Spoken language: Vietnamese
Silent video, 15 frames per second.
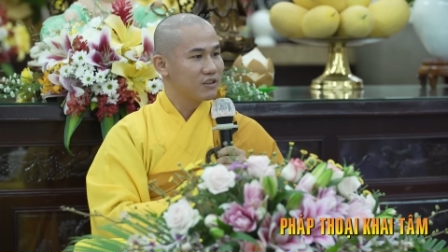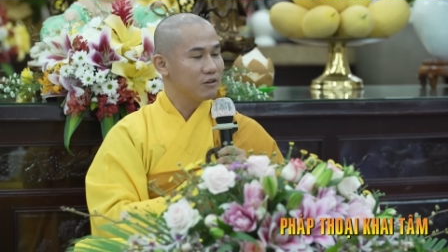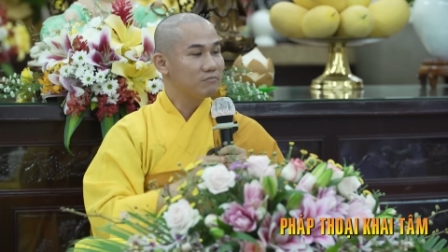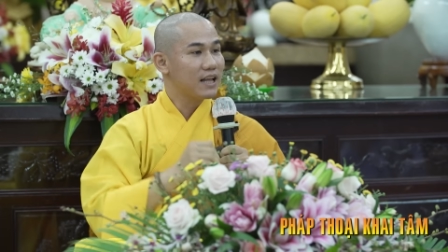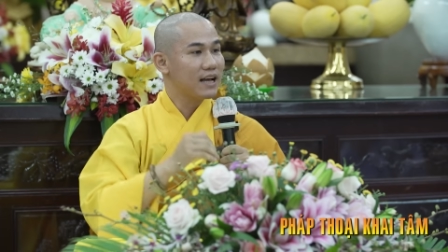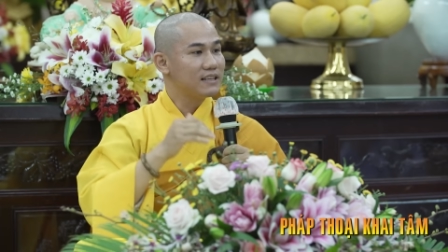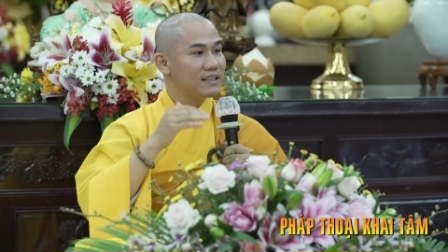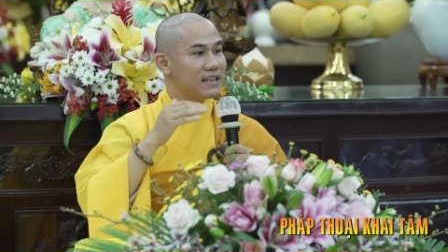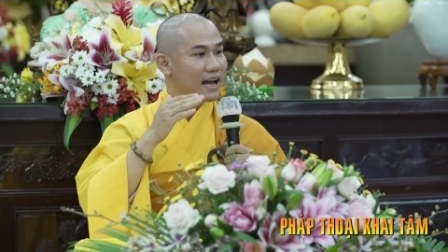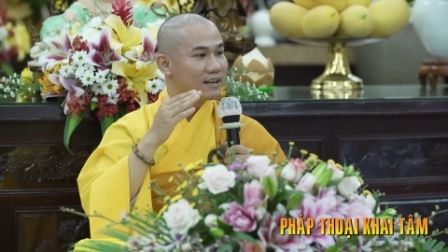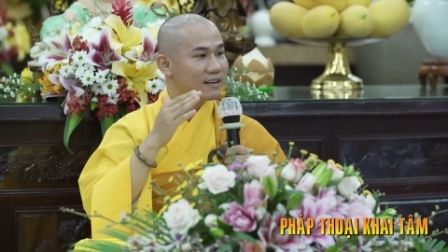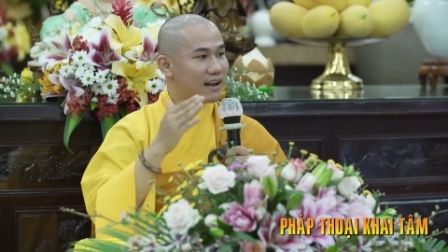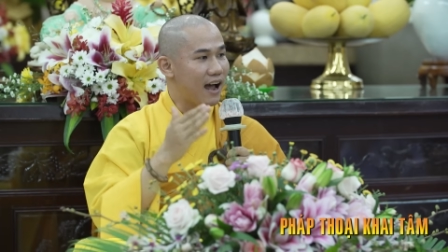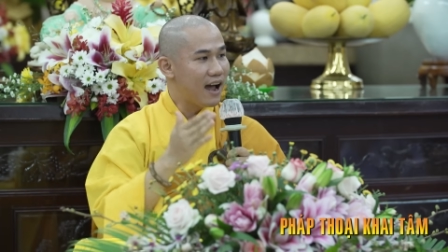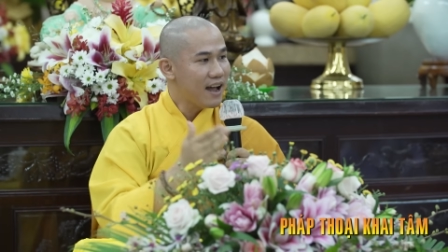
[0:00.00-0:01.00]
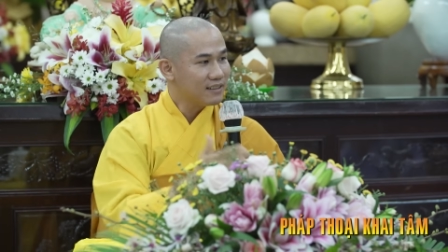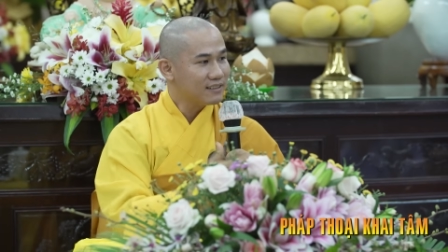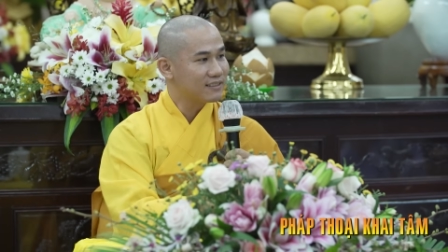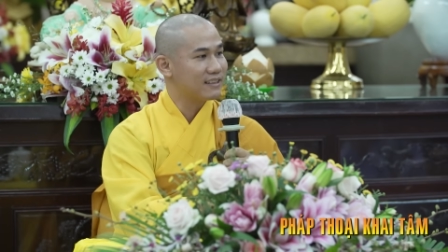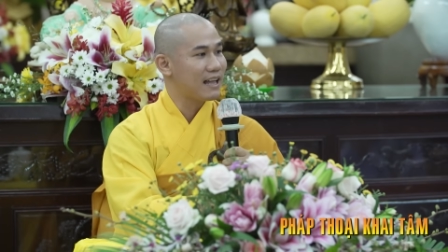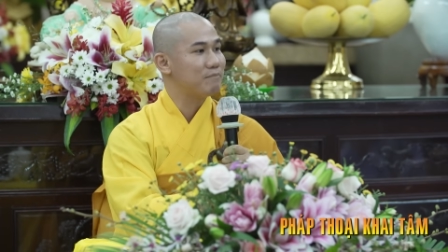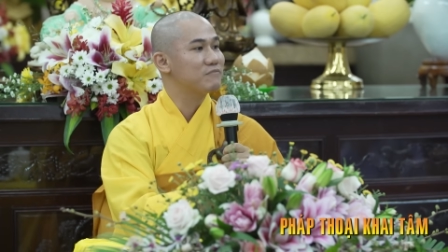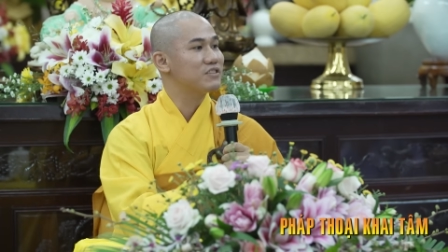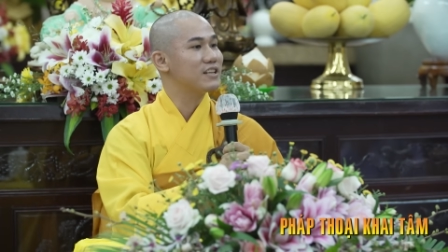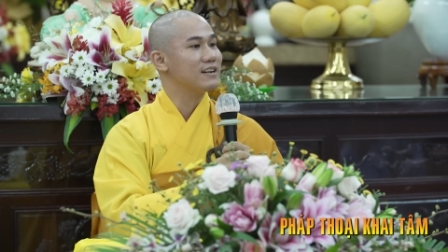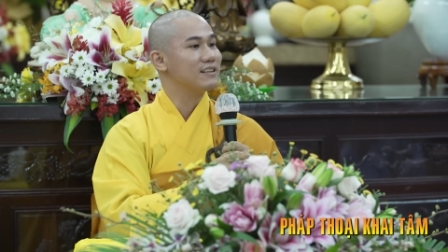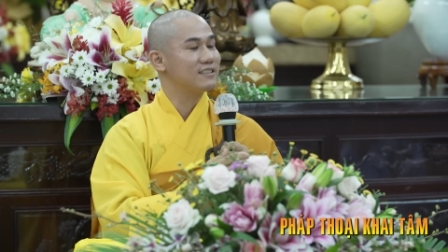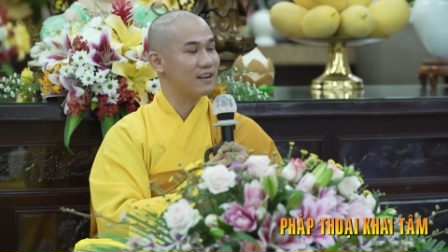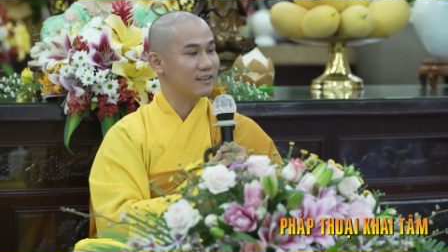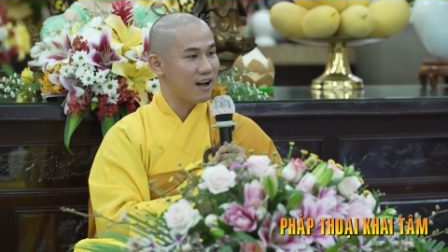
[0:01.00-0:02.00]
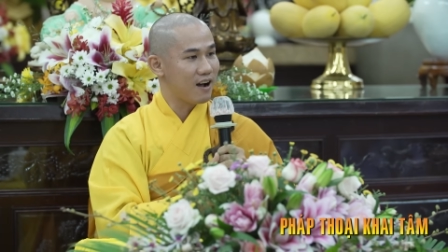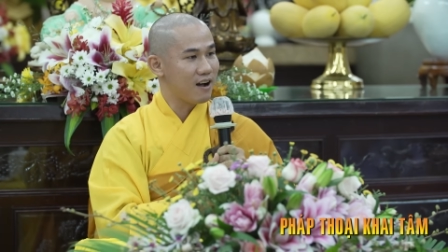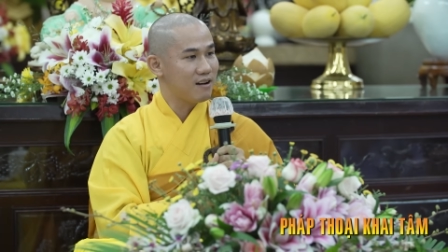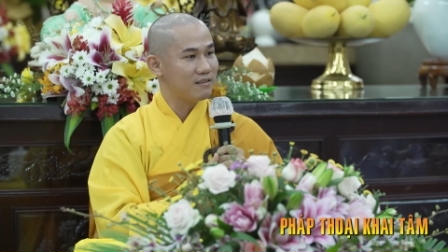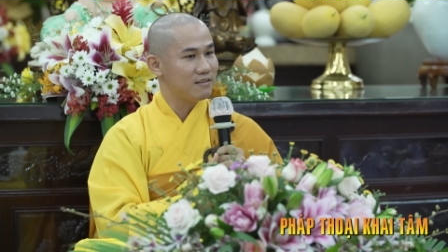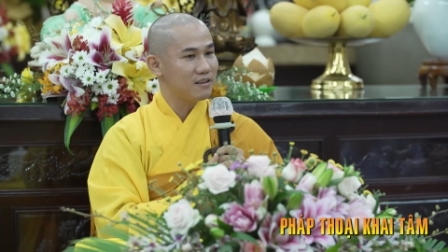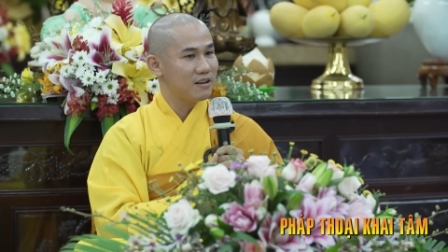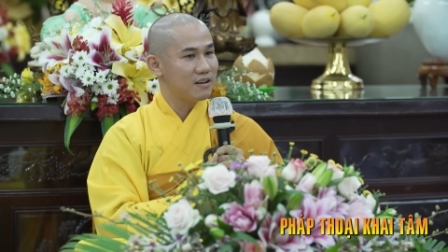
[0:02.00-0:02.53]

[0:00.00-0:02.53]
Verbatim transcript: chúng ta dành hết tâm sức cho nó,